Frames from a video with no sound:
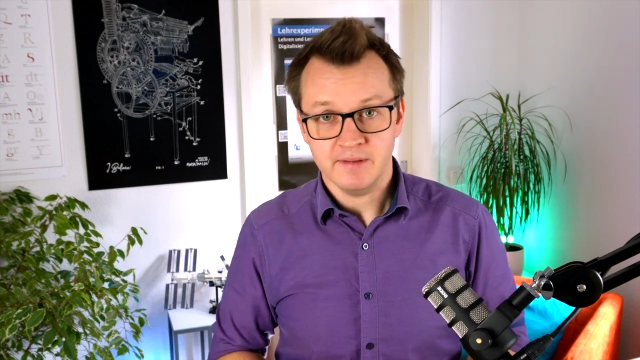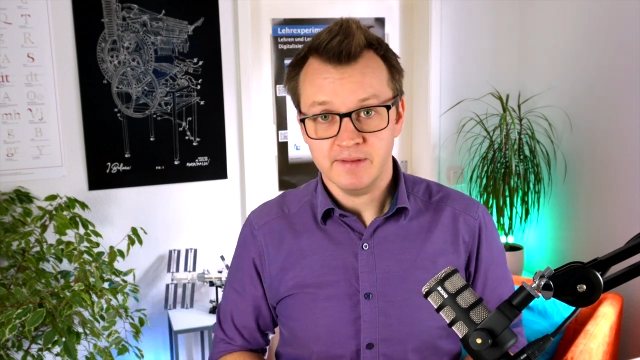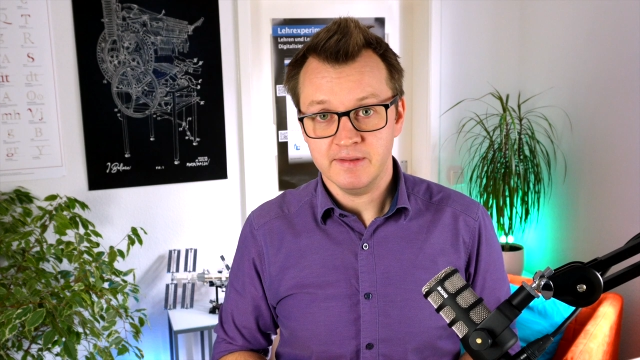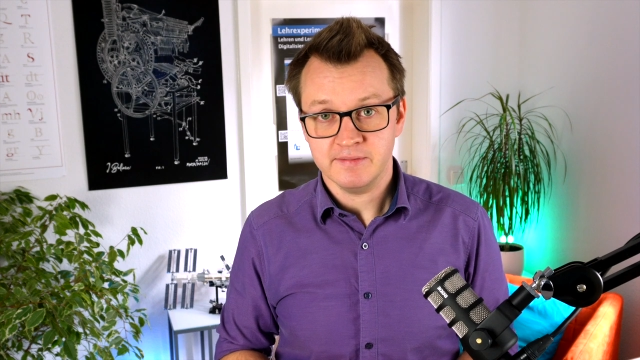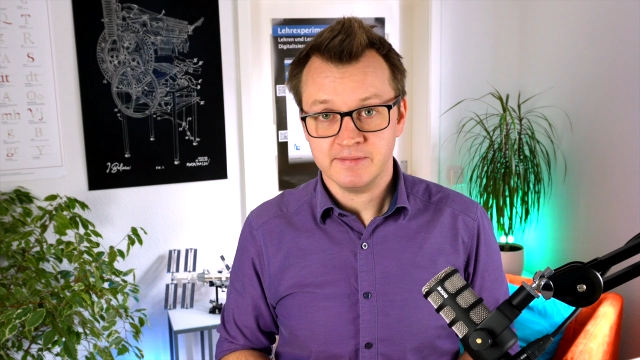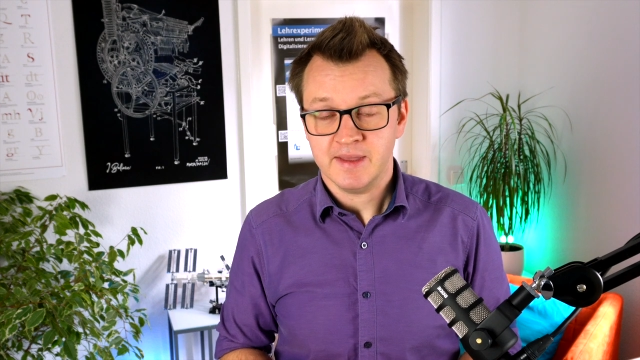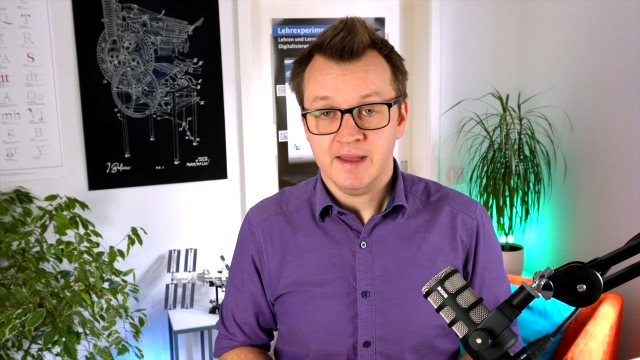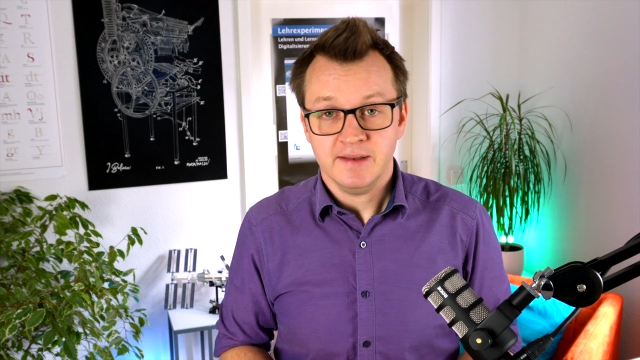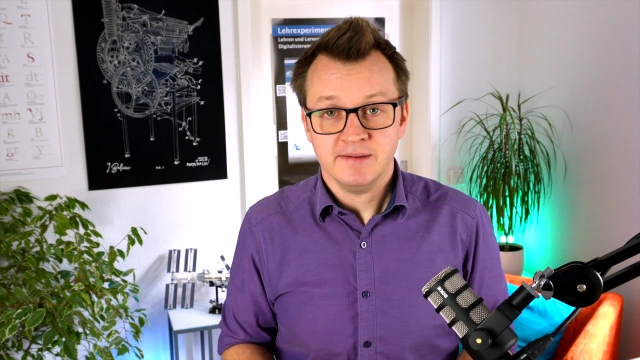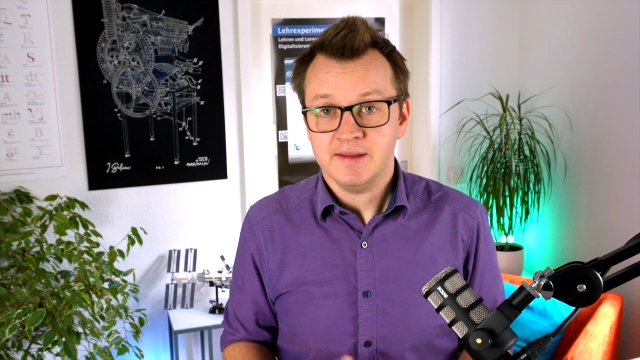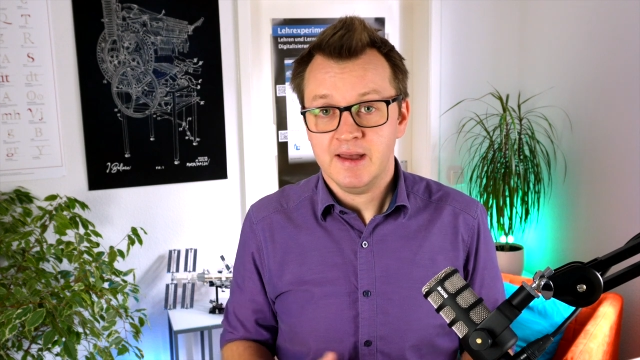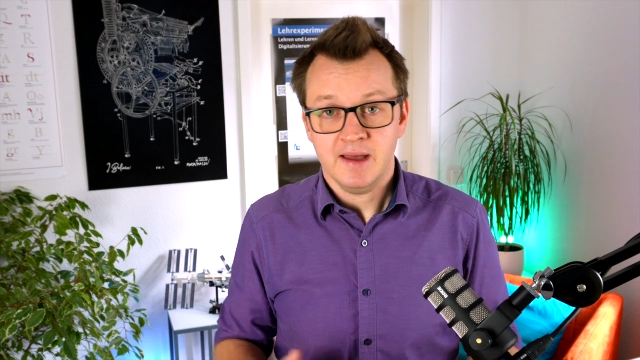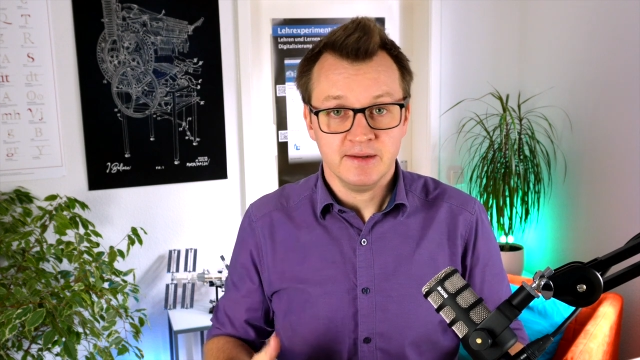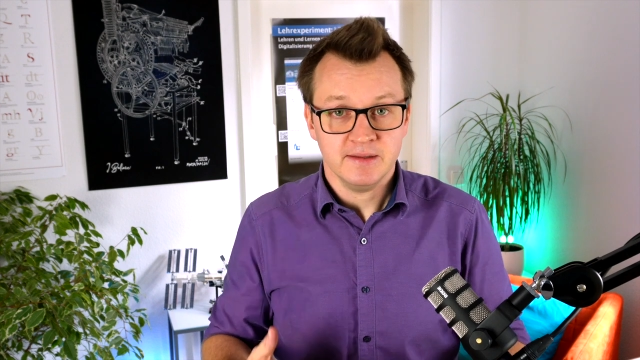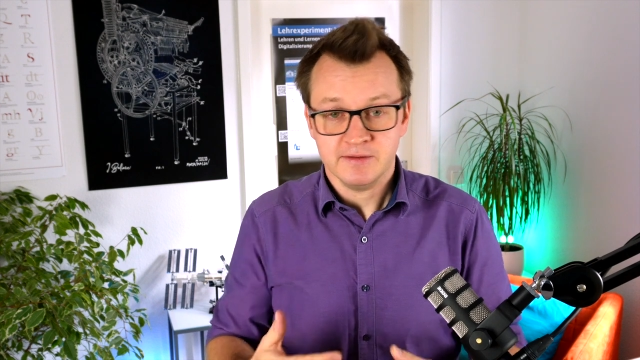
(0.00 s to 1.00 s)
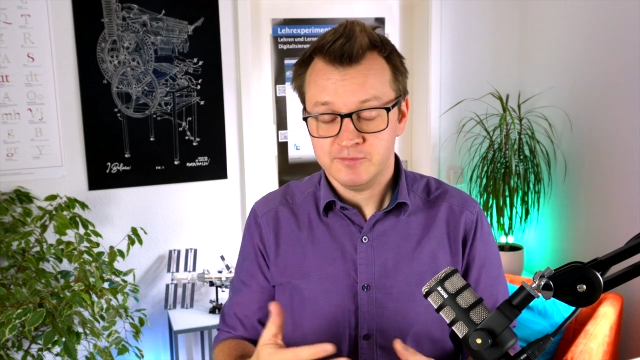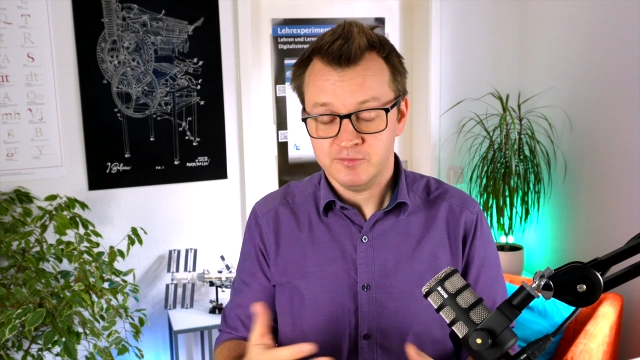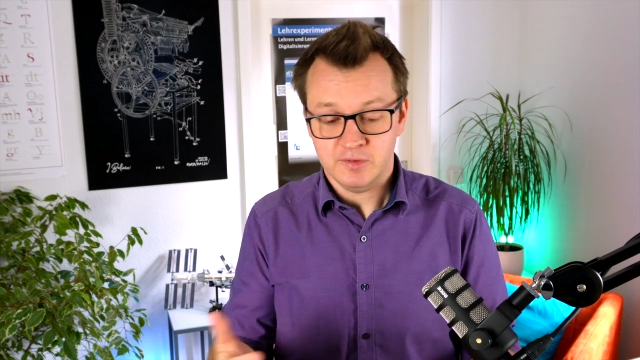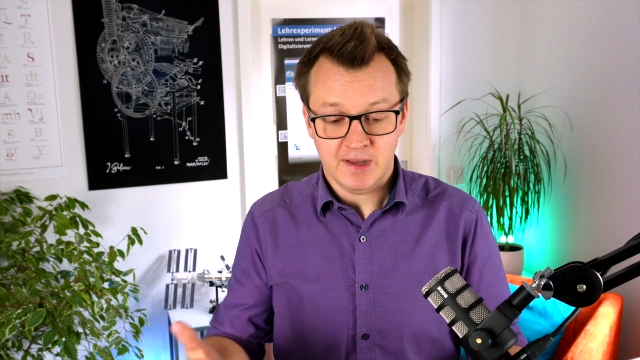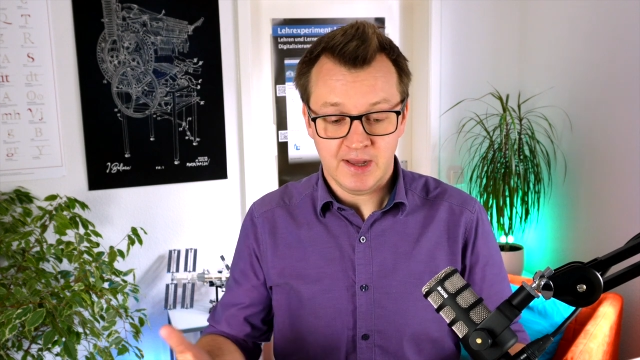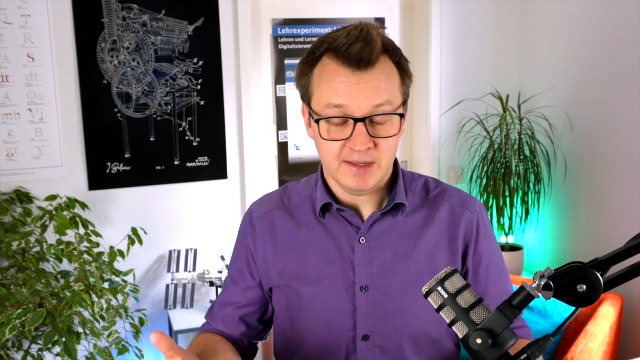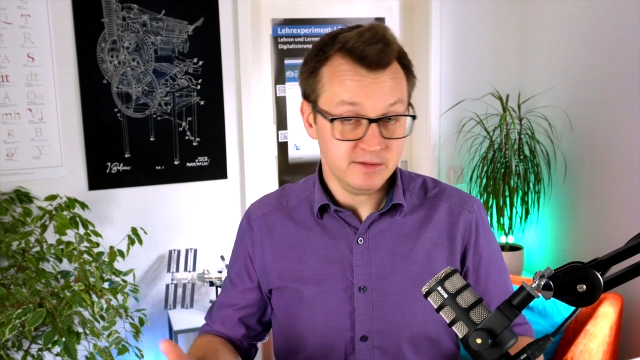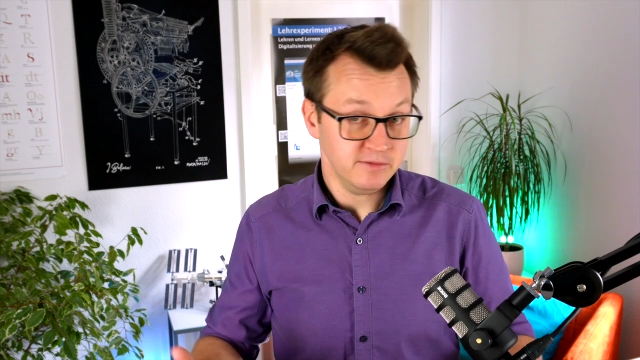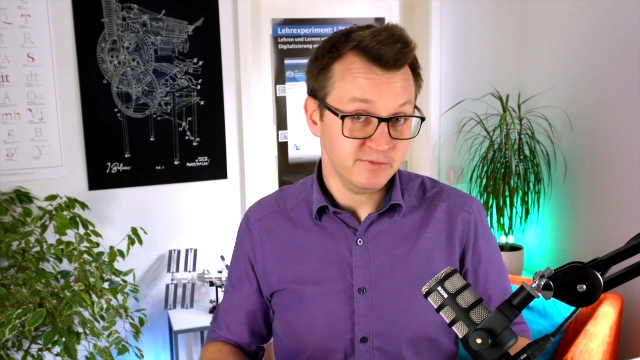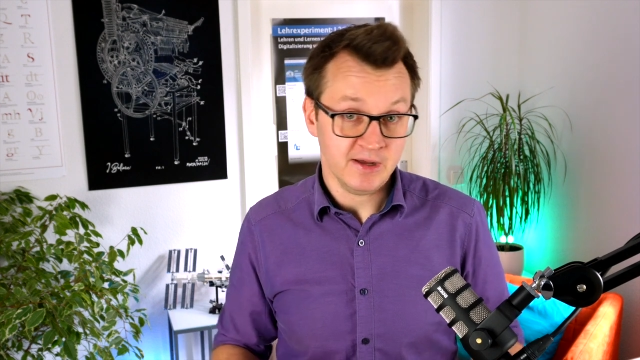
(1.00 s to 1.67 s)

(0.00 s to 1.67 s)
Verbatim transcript: ich kann gar nicht für alle